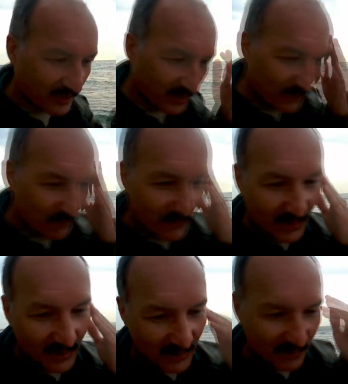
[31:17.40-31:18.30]
в
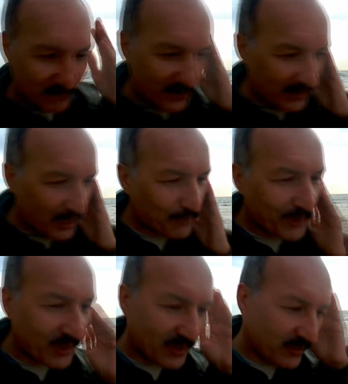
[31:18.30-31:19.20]

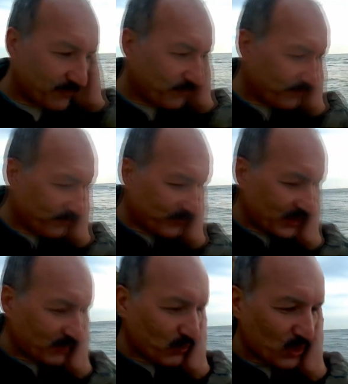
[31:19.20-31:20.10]
Анапе,
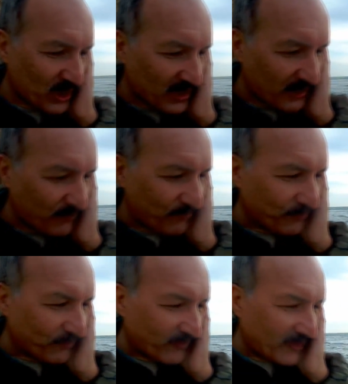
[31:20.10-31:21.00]
потому
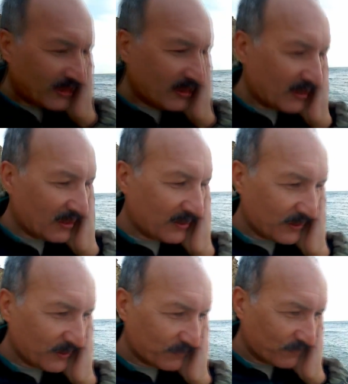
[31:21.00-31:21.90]
что
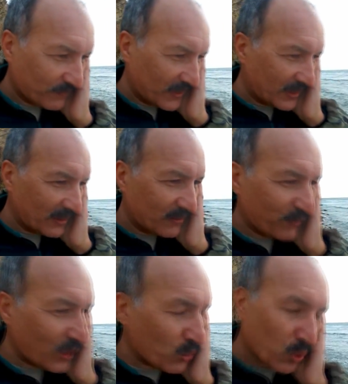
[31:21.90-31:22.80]
Э,
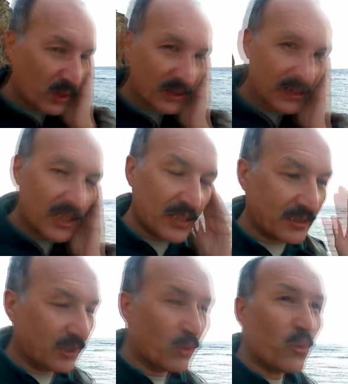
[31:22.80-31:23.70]
это два города,
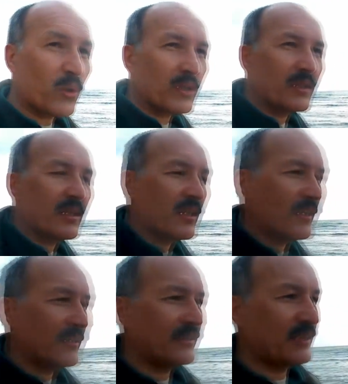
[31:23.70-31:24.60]
разных
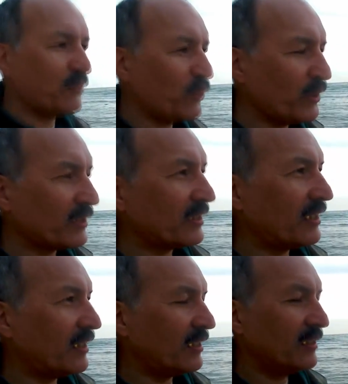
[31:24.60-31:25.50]
города. Зимой
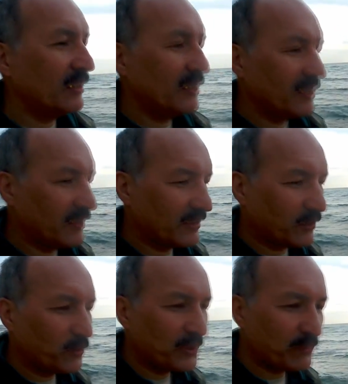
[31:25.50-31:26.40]
это
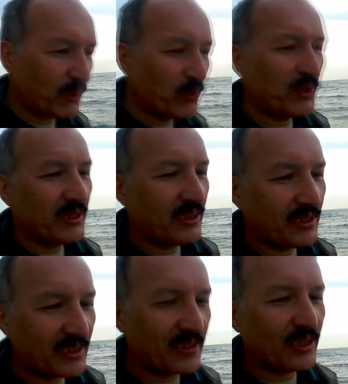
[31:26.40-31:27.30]
э, такой
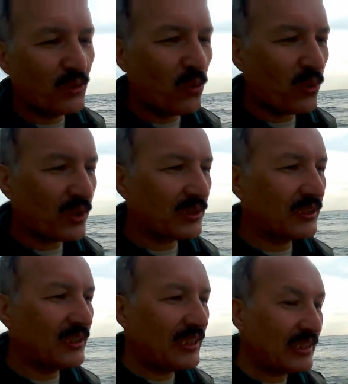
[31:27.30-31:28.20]
спокойный, тихий
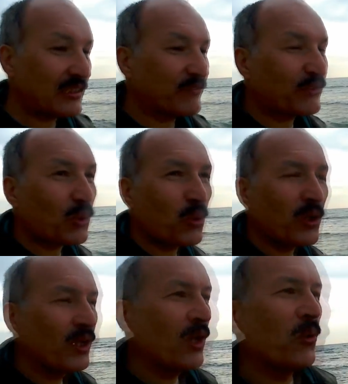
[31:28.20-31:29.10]
город, и летом
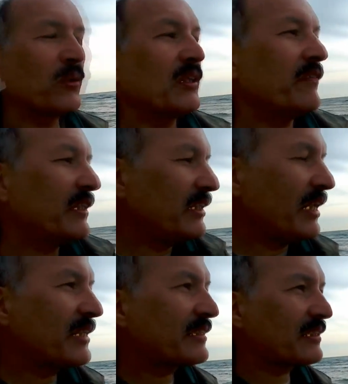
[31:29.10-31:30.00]
вдруг он
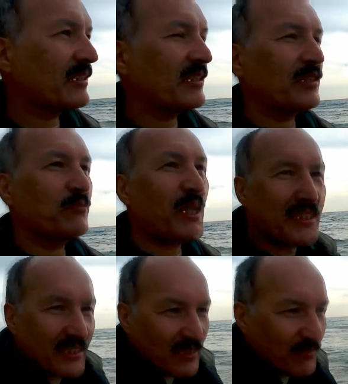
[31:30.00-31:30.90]

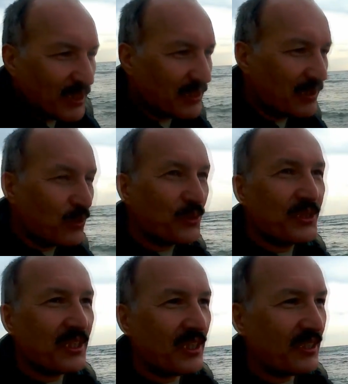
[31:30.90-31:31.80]
наводняется
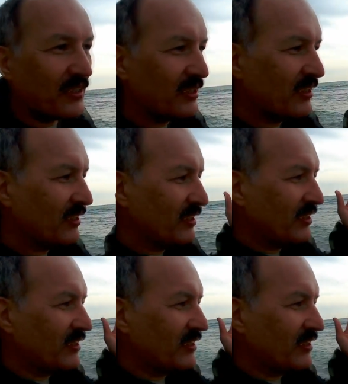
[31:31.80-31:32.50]
массами людей.